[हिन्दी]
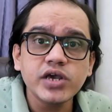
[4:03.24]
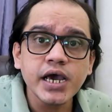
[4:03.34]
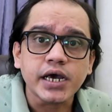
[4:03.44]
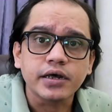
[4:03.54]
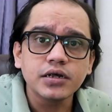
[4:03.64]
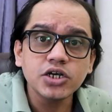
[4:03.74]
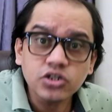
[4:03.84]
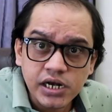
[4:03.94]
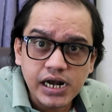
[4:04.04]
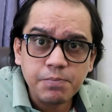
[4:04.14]
हुई है
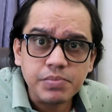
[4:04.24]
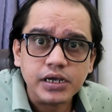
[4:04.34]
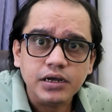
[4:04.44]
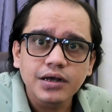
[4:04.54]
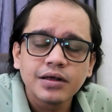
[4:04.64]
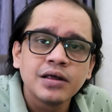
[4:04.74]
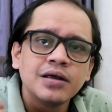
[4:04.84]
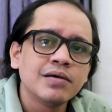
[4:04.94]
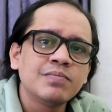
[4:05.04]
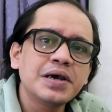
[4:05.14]
इतनी लंबी
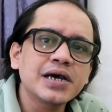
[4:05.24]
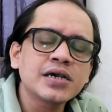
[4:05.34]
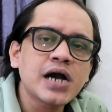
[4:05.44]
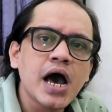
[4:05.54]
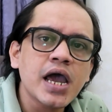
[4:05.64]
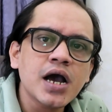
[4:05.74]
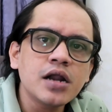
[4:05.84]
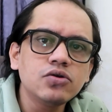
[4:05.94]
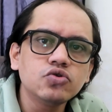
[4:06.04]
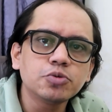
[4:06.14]
मैं कहा काहे का
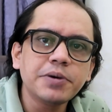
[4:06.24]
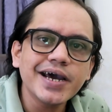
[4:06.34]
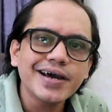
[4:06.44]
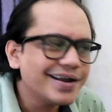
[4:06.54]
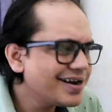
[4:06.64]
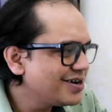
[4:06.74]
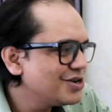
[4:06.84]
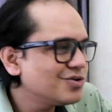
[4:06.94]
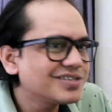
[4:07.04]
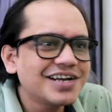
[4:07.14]
न्यूज पे
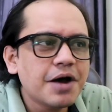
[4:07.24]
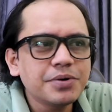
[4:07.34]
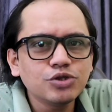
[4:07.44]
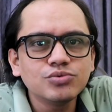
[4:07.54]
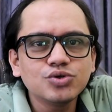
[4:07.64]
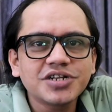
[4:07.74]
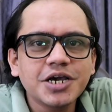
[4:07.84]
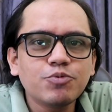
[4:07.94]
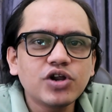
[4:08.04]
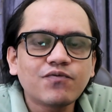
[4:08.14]
न्यूज के नाम पे तुम दूसरे
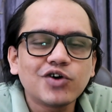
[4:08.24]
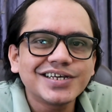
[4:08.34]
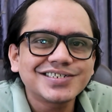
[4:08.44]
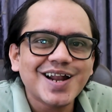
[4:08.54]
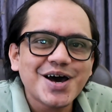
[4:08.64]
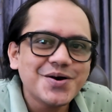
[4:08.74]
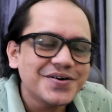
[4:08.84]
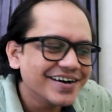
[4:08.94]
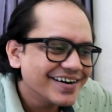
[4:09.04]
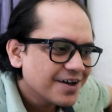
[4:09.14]
की पूरी फुटेज चला रहे हो
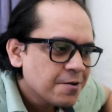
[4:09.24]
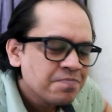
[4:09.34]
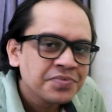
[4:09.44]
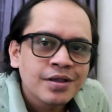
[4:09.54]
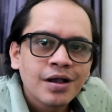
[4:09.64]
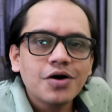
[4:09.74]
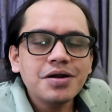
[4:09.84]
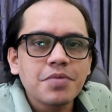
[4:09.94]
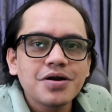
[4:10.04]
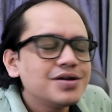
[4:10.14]

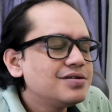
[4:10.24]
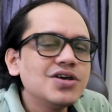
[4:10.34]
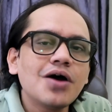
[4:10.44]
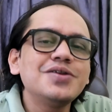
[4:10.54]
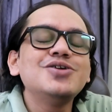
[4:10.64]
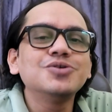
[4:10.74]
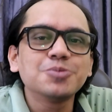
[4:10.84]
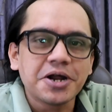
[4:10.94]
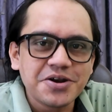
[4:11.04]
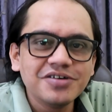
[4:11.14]

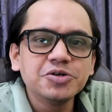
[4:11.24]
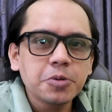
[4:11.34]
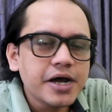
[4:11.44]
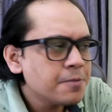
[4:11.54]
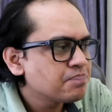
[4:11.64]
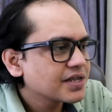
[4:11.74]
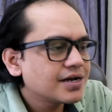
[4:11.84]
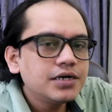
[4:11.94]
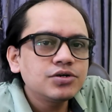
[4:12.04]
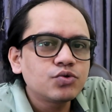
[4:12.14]
न्यूज़ बॉय न्यूज़ बॉय
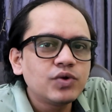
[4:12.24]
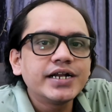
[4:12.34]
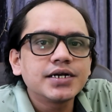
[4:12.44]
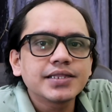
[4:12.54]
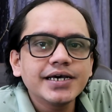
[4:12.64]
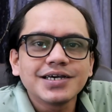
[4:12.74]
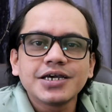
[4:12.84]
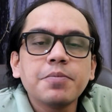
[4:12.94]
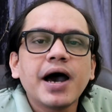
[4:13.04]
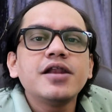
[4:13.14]
कल ट्वीट करता है
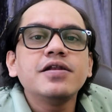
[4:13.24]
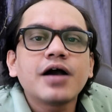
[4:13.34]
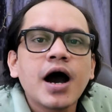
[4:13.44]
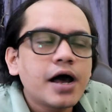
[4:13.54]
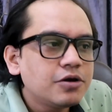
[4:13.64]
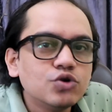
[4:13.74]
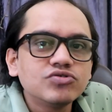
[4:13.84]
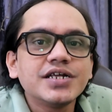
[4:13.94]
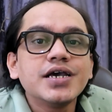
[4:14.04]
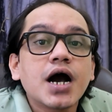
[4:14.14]
कि भाई कहाँ
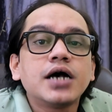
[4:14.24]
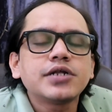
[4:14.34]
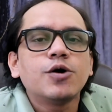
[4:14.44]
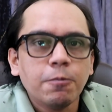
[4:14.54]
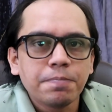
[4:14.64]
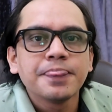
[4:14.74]
न्यूज़ नहीं है कहाँ से लाऊँ